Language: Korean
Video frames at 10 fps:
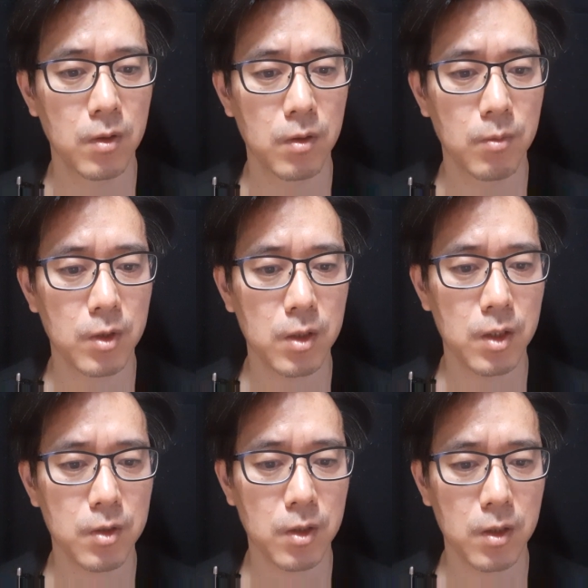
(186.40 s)
뭐
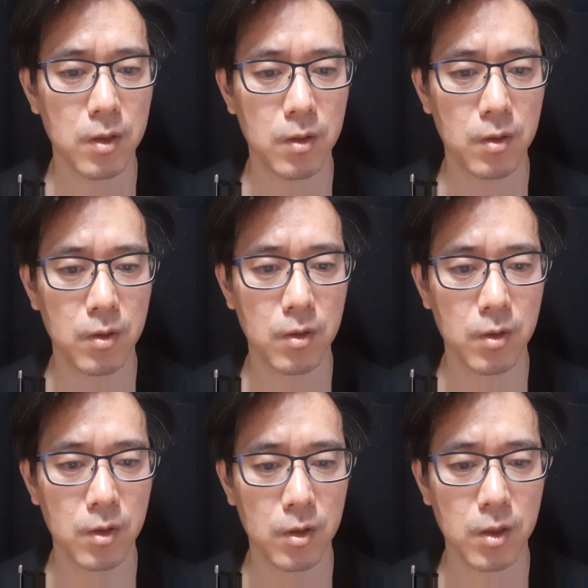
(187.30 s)
이래저래
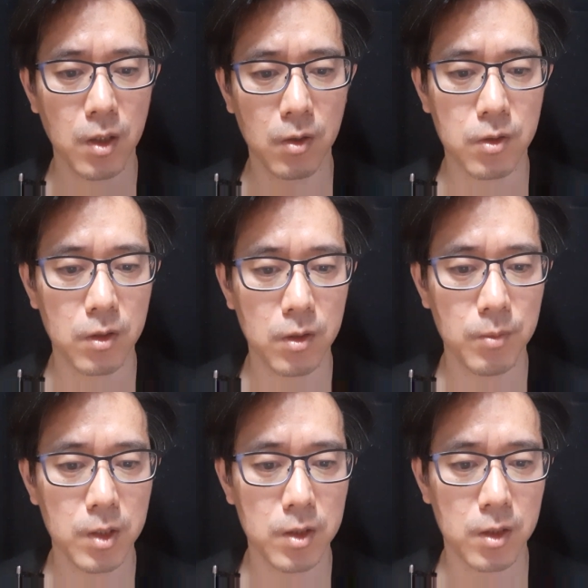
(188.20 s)
이게 어떤
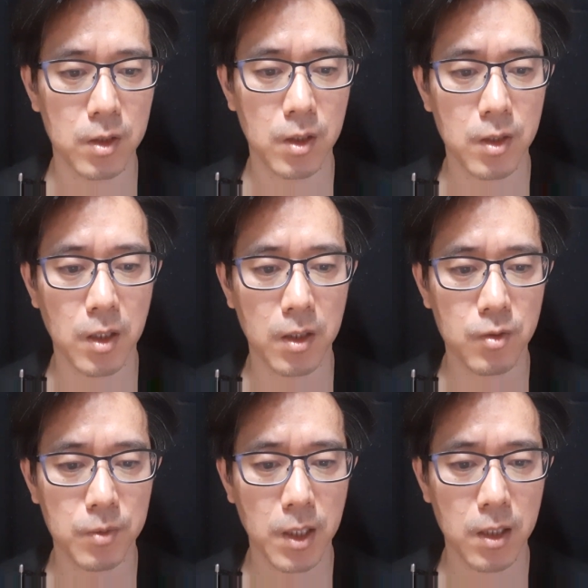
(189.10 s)
의미인지에 대한
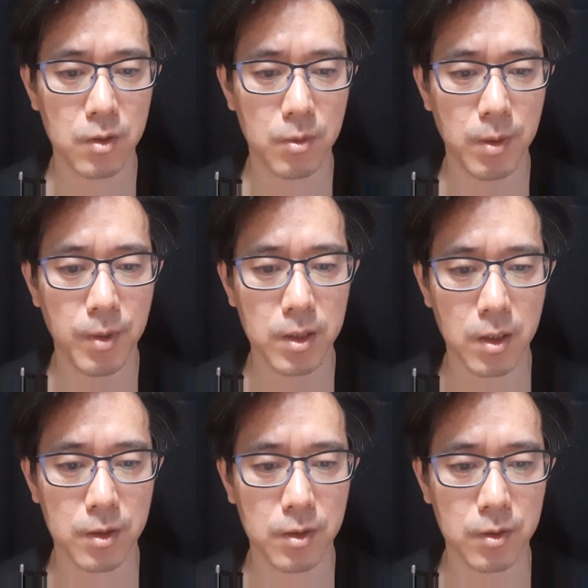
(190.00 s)
좀 생각을 좀 해봐야 될
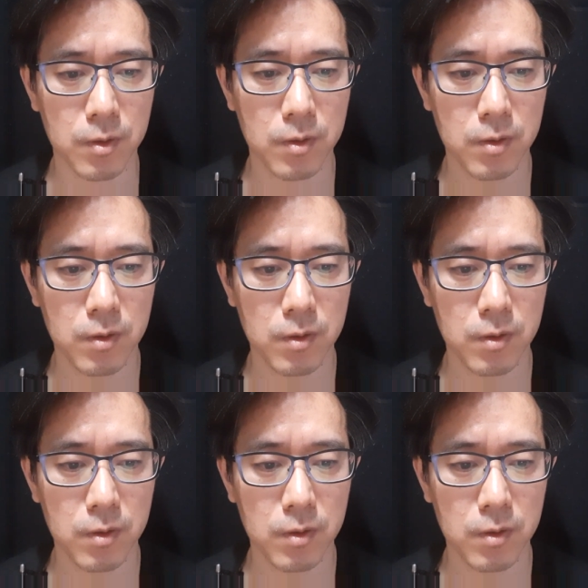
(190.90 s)
것 같은 거죠.